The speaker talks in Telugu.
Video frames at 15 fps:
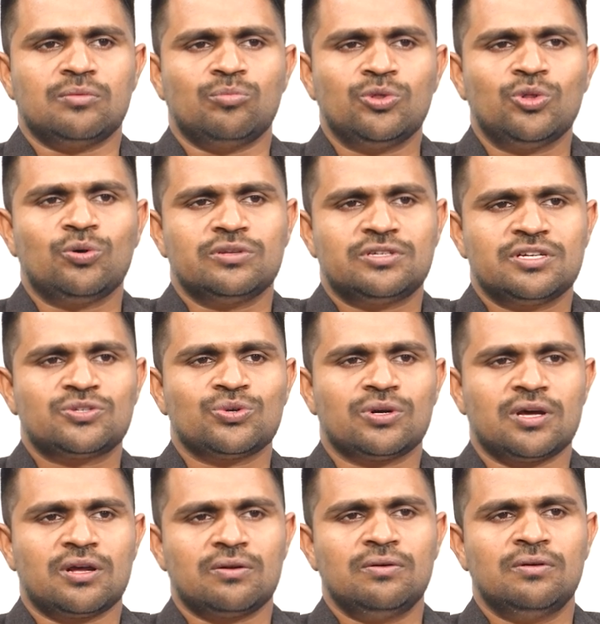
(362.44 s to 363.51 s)
ముందుకు వచ్చేసి
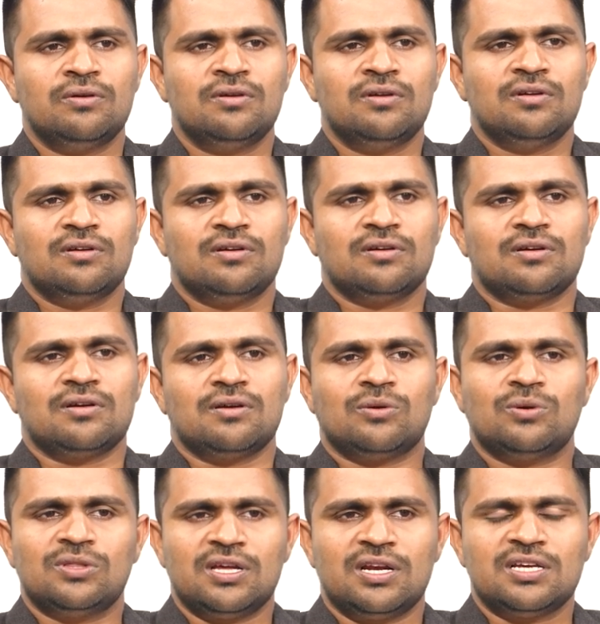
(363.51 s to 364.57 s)
ఉంటారు
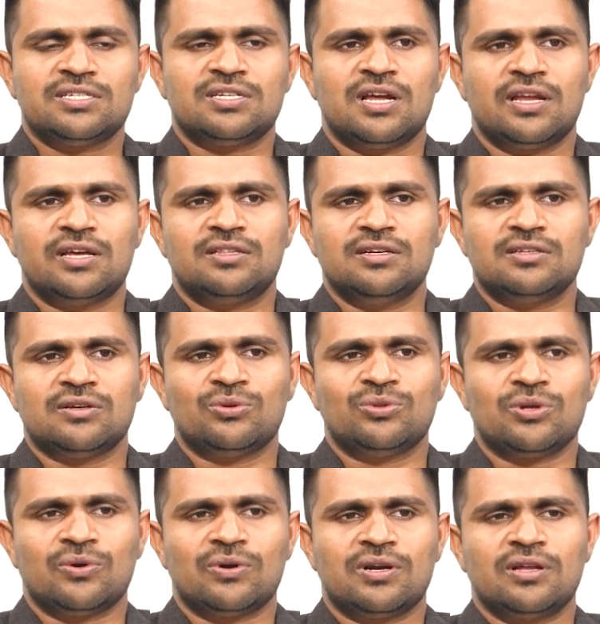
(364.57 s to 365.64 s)
కొంత నష్టాలు అయితే
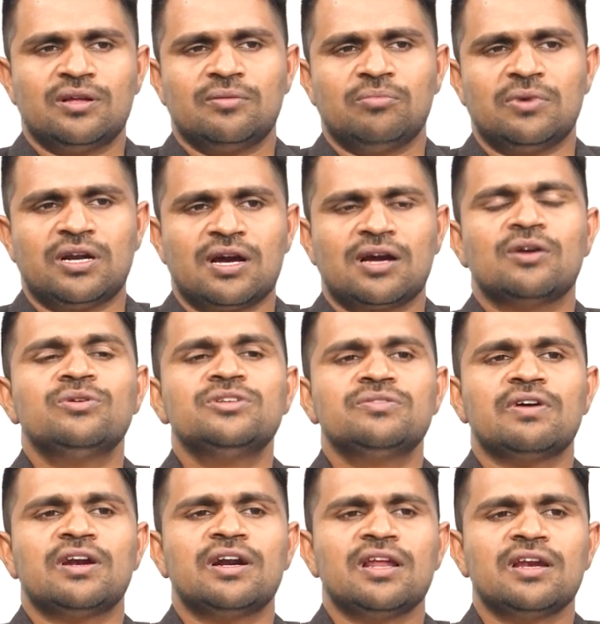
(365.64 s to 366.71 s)
జరుగుతూ ఉంటాయి బట్ అక్కడ నుంచి
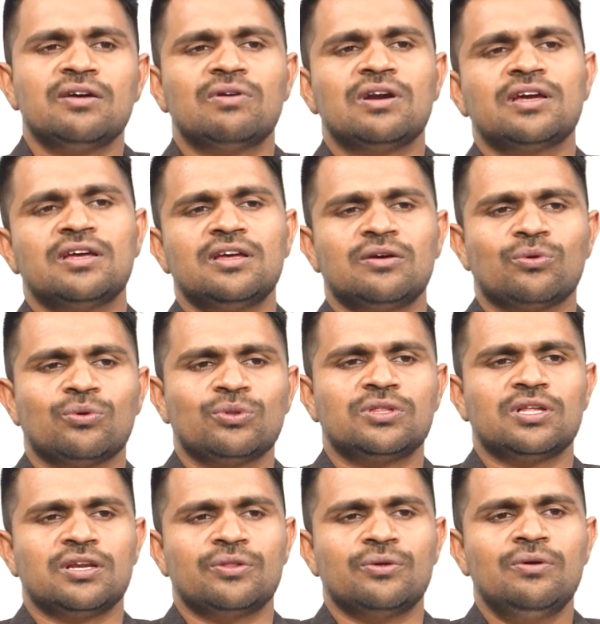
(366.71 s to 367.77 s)
వెళ్ళడానికి వాళ్ళకి గ్రోత్
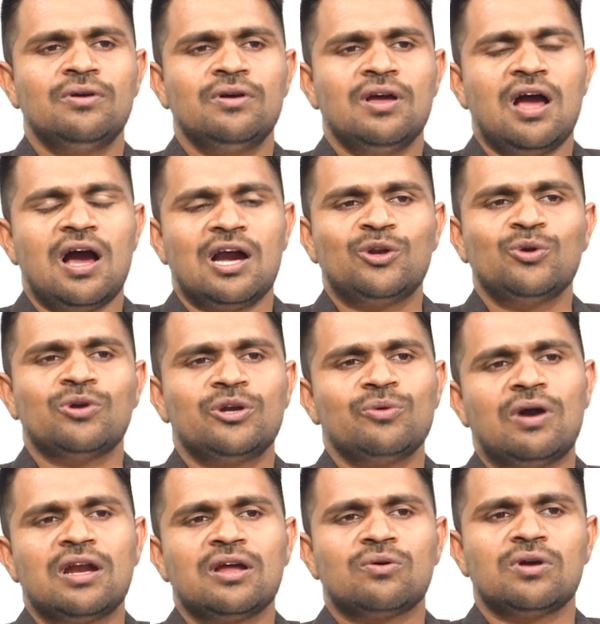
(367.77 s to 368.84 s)
తెలియదు అటువంటి
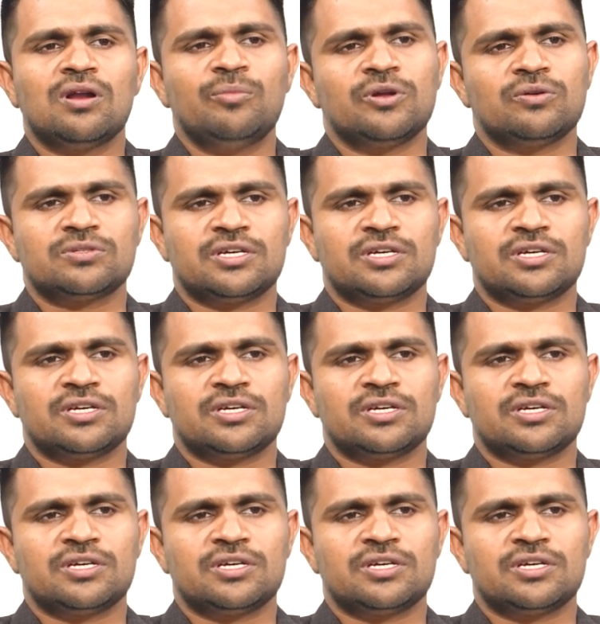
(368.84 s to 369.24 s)
వాళ్ళకి కూడా మీరు